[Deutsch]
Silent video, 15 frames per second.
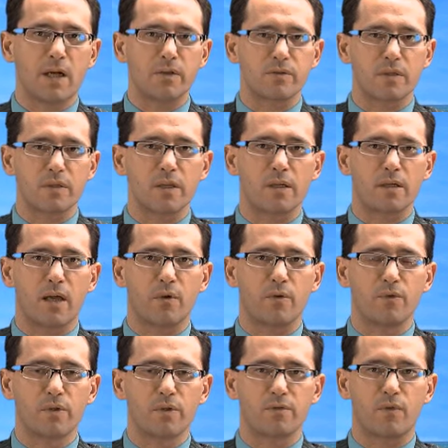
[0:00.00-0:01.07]
Also eine
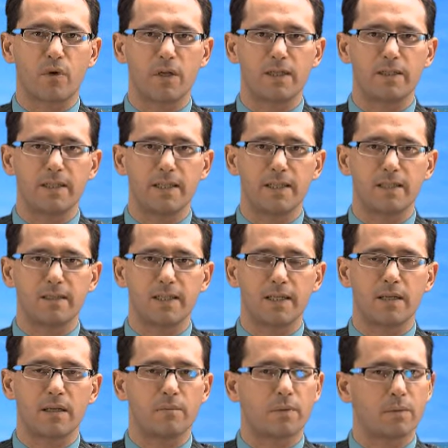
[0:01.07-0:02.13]
erhöhte
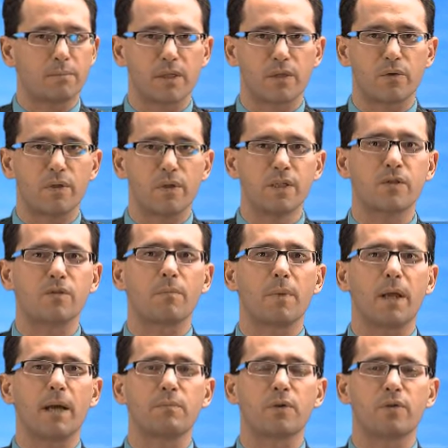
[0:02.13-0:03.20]
Volatilität, aber Metro ist und
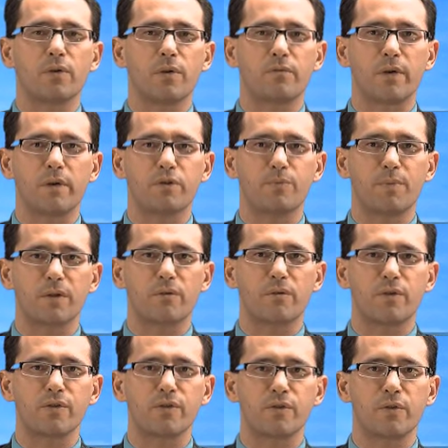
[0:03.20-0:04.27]
bleibt eine
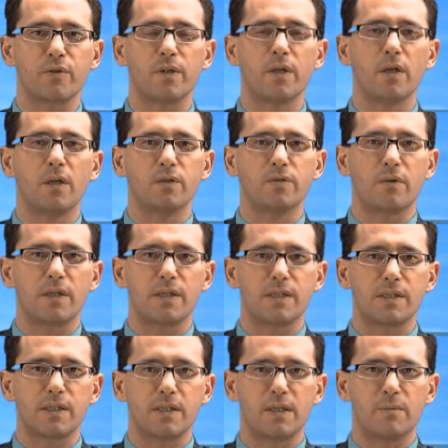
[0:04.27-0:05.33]
Turnaround-Spekulation, sodass Sie
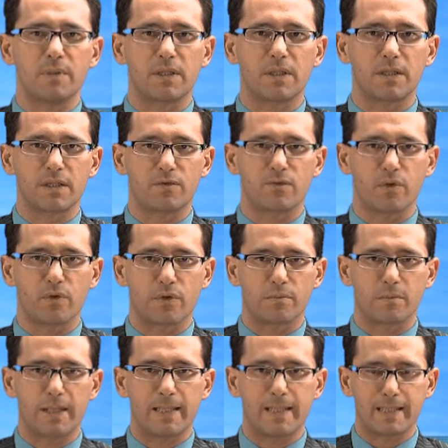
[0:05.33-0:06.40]
sich hier bitte nicht verrückt
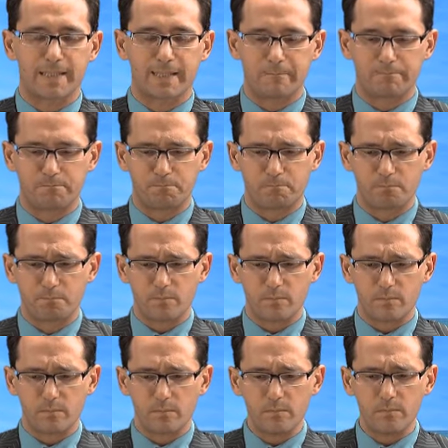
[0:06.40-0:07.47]
machen lassen.
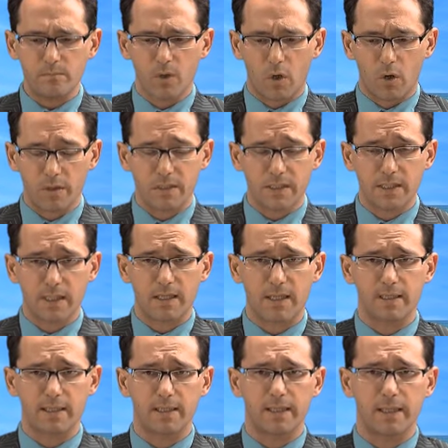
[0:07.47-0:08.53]
Heute ist der
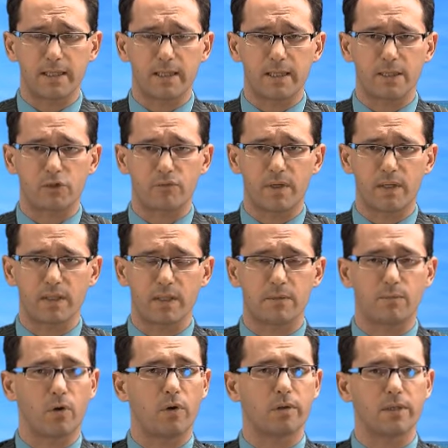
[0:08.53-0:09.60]
DAX hingegen recht schwach. Es
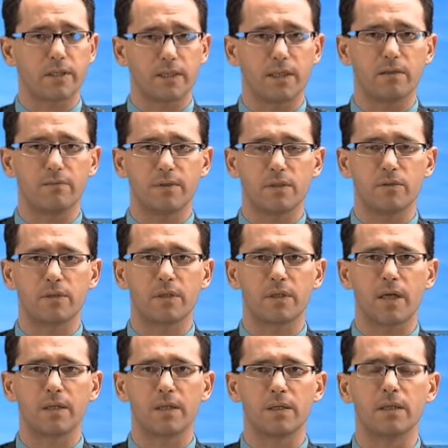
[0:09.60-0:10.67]
gibt ordentlich Gegenwind durch
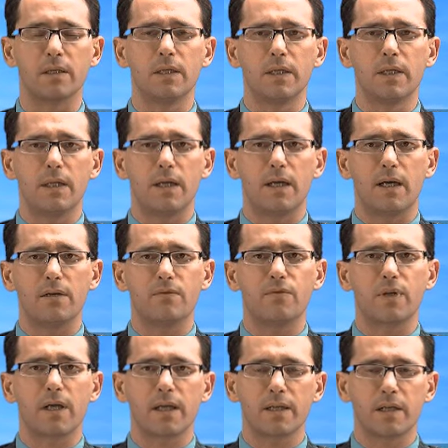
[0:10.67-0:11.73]
eine Reihe
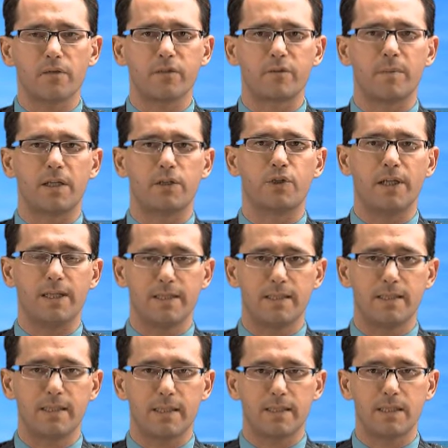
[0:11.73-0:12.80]
von
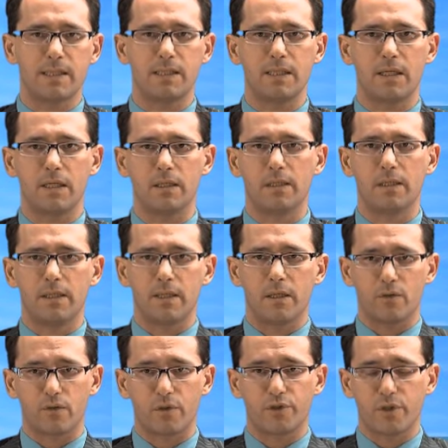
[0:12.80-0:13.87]
Einkaufsmanager-Indizes hier
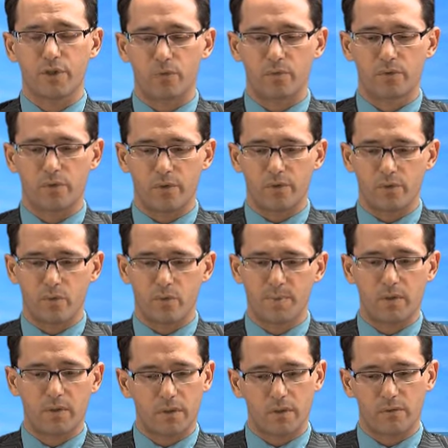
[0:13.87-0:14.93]
in Deutschland und Europa
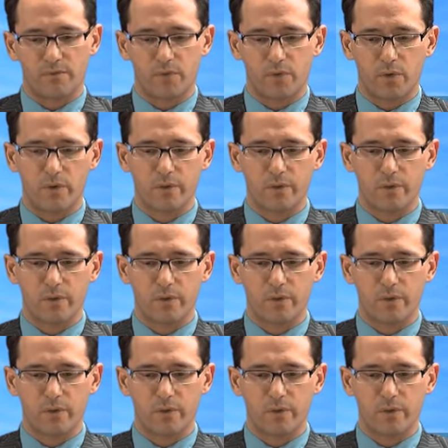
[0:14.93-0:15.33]
oder für die